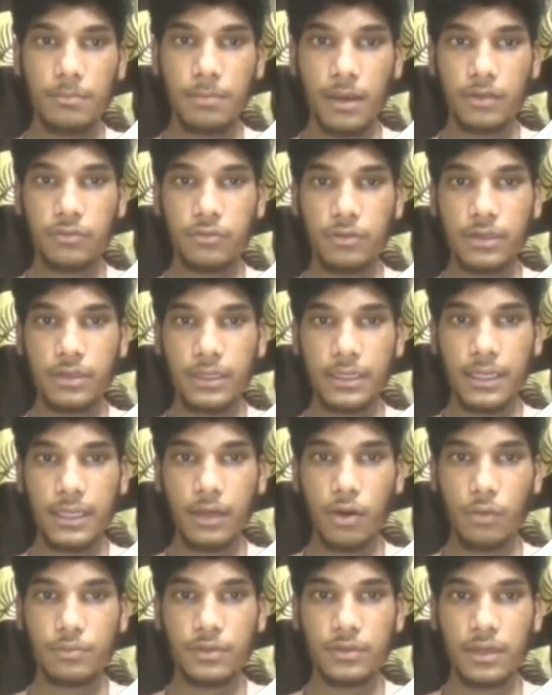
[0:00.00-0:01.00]
पासवर्ड
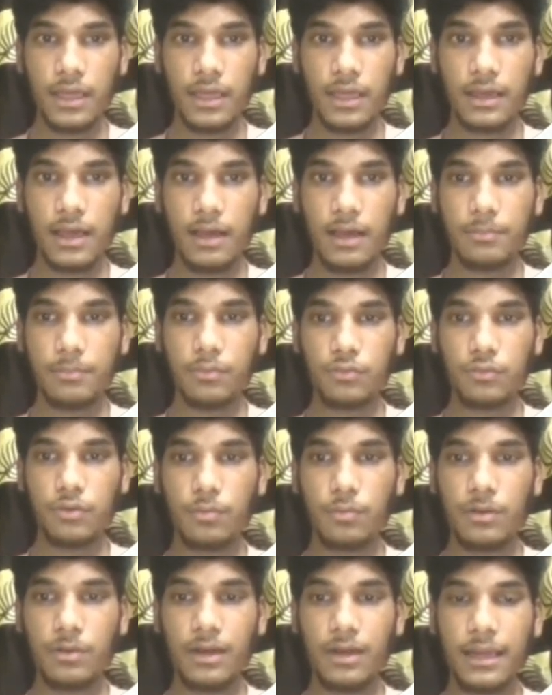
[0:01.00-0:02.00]
करके एक ऑप्शन आएगा आप
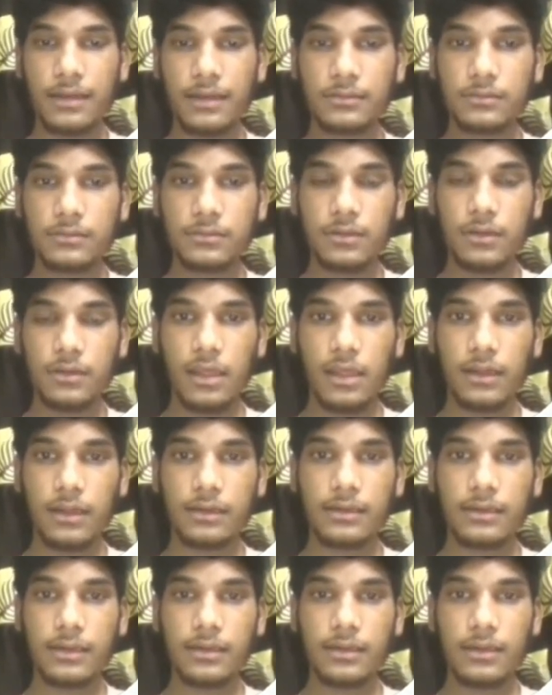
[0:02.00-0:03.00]
उसके ऊपर डायरेक्ट
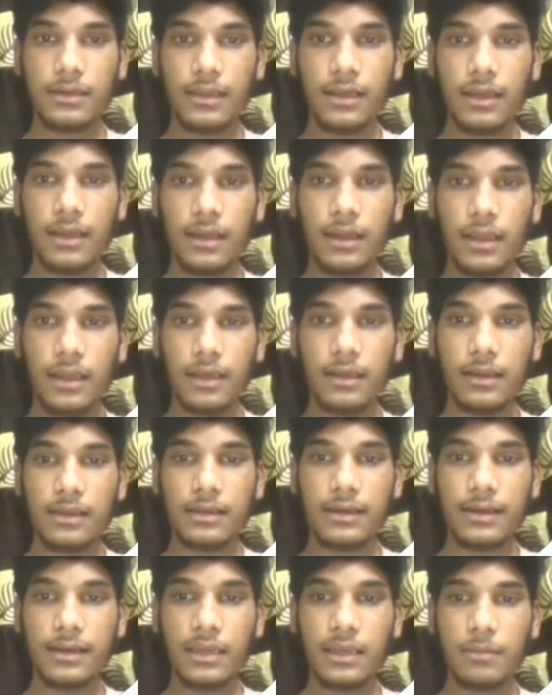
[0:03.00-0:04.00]
क्लिक क्लिक करना है
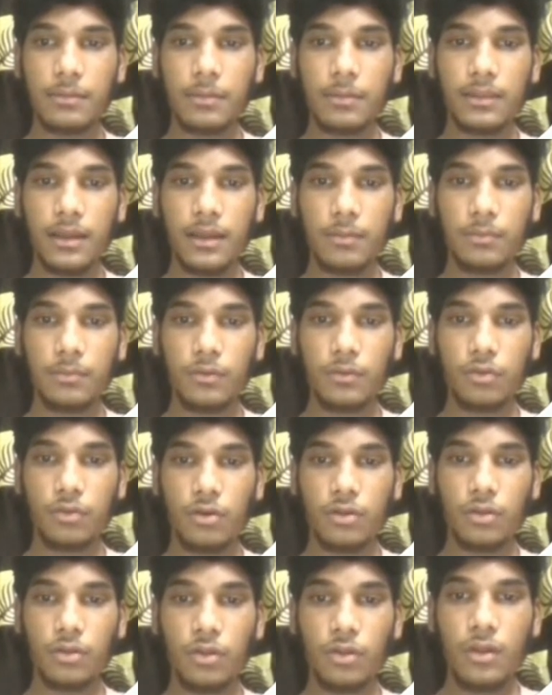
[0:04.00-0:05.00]
क्लिक करने के बाद आपको
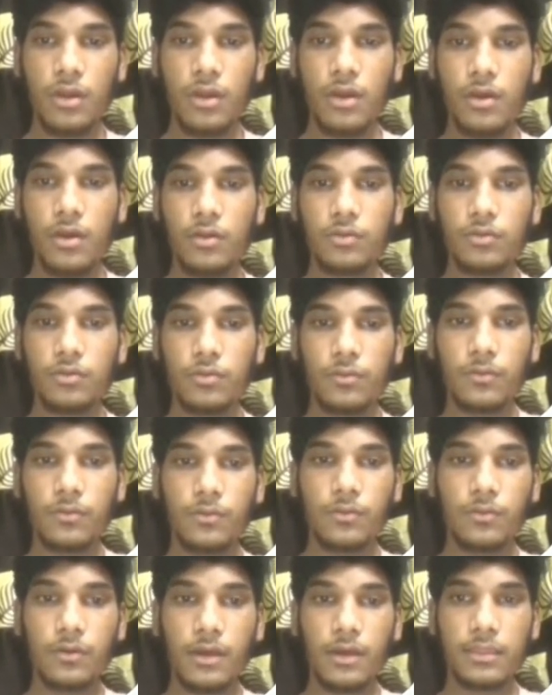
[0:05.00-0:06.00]
जो है तो
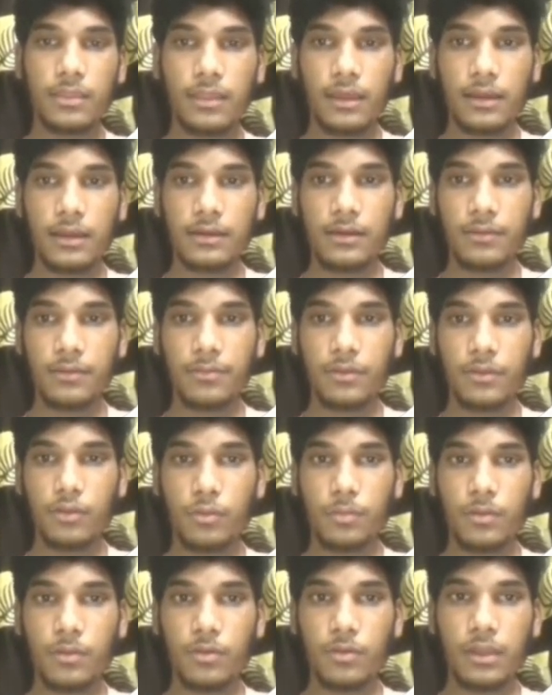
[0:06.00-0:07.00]
ऐसा एक
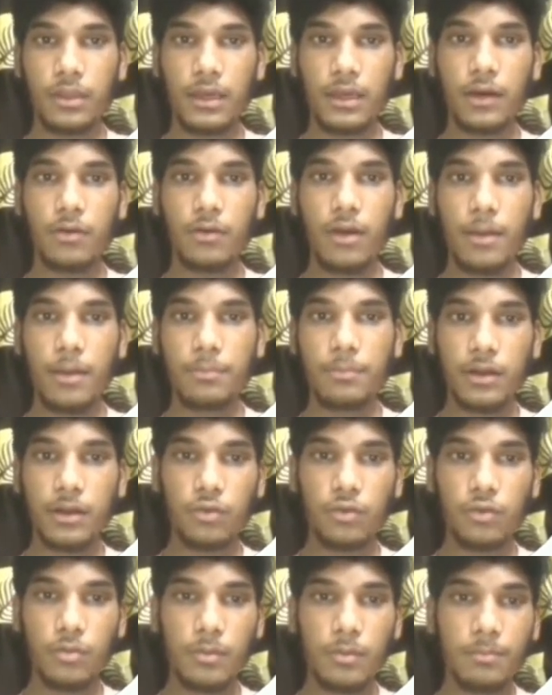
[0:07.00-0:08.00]
इंटरफेस ओपन हो जाएगा और
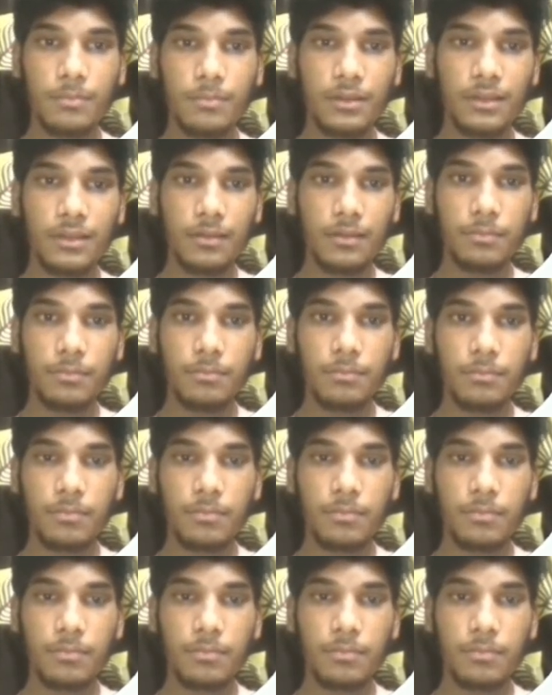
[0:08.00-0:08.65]
आपका जो भी मतलब